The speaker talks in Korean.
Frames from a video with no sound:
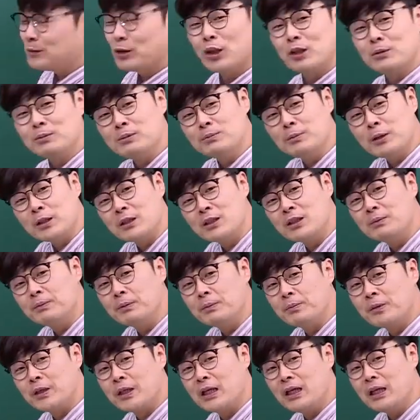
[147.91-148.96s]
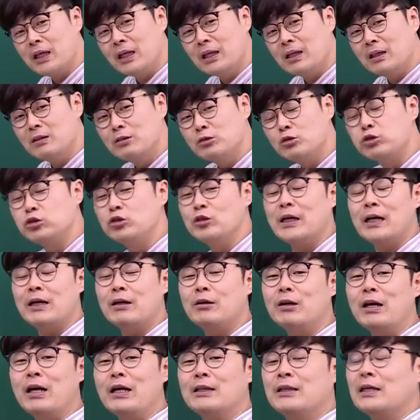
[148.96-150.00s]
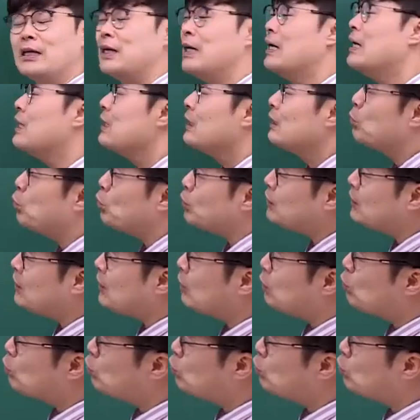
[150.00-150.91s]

여러분은 몇 등급입니까? 중요한 거 아니야. 솔직히